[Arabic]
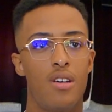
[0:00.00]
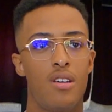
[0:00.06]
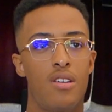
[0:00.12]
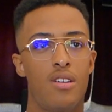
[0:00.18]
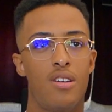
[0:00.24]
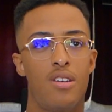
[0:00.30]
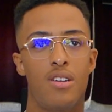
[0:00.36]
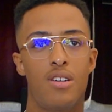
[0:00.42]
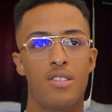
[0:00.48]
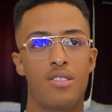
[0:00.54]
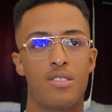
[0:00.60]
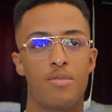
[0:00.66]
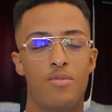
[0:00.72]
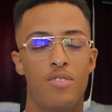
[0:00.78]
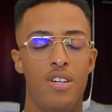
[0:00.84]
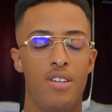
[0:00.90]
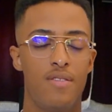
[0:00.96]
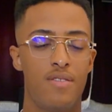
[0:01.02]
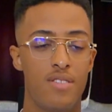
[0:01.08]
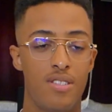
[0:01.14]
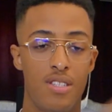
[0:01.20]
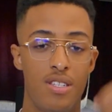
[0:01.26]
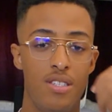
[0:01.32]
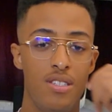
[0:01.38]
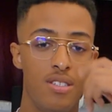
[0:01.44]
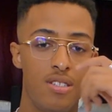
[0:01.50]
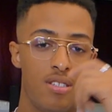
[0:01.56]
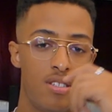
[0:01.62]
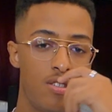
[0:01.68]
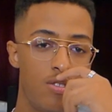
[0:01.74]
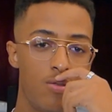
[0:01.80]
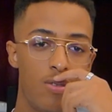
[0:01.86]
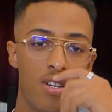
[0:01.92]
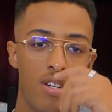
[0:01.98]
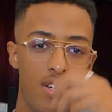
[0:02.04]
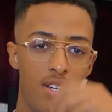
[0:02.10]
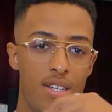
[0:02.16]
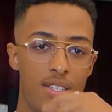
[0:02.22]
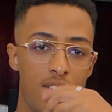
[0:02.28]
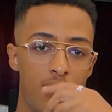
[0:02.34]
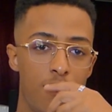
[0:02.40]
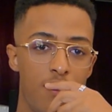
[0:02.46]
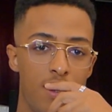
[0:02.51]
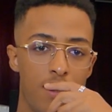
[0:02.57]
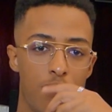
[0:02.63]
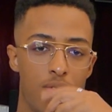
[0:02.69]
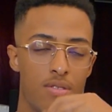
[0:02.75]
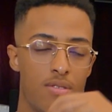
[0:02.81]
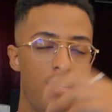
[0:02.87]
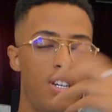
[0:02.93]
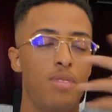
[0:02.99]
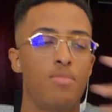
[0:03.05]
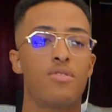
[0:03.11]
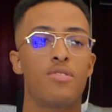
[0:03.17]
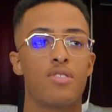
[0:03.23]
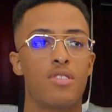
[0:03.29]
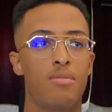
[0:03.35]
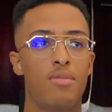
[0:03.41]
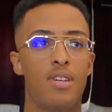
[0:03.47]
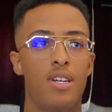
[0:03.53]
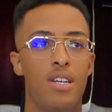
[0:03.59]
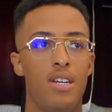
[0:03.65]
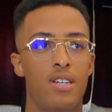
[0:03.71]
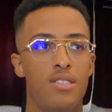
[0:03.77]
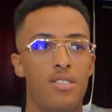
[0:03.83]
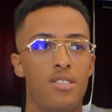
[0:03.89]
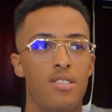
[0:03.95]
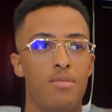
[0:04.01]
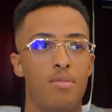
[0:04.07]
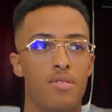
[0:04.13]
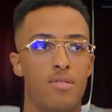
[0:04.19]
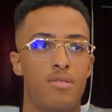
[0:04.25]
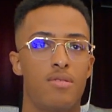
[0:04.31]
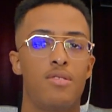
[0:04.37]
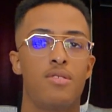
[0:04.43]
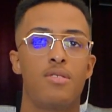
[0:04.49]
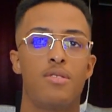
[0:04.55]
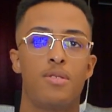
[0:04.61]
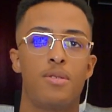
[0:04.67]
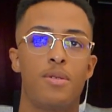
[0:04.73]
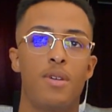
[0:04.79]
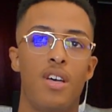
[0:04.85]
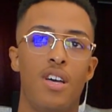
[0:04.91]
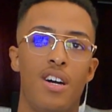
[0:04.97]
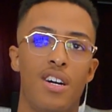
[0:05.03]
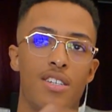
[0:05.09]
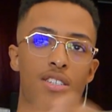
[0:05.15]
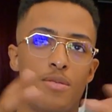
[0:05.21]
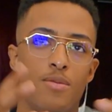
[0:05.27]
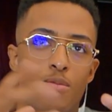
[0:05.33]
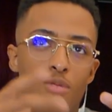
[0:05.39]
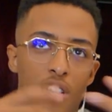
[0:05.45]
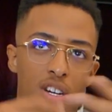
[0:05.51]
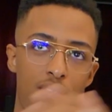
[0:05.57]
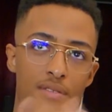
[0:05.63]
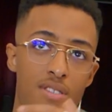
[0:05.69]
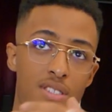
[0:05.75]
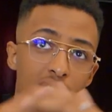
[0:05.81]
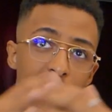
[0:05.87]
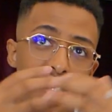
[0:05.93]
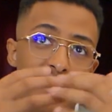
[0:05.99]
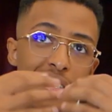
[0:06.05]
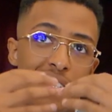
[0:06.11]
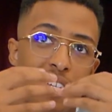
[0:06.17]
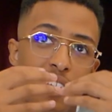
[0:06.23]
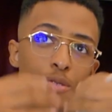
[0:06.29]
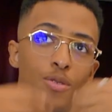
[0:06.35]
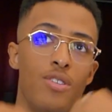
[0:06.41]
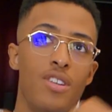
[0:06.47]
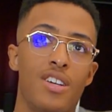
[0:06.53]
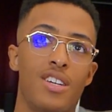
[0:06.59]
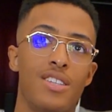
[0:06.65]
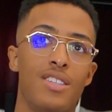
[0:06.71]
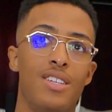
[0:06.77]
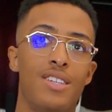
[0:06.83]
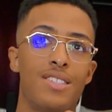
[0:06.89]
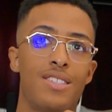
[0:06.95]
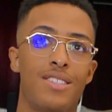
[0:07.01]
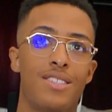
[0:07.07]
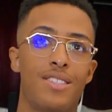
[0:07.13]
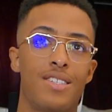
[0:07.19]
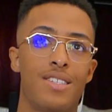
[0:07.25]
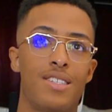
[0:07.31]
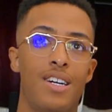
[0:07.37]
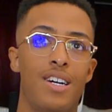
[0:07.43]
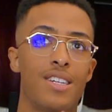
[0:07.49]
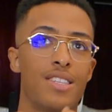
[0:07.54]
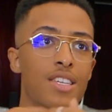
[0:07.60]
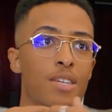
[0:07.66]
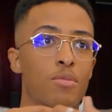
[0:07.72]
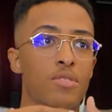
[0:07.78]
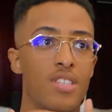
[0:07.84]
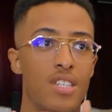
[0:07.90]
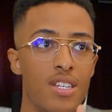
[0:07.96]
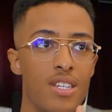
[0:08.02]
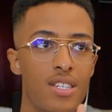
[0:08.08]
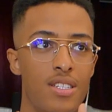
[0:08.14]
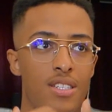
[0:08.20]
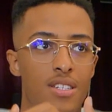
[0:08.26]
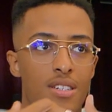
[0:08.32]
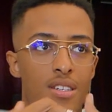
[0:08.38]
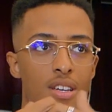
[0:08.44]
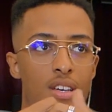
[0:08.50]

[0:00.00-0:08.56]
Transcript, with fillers: آه، اكثر محفز ليا هو انا بعد باسكو حاب نوصل بها الحاجه دي باسكو آه، اكثر من محفز هي كي يقول لك الناس اخطيك من الطريقه دي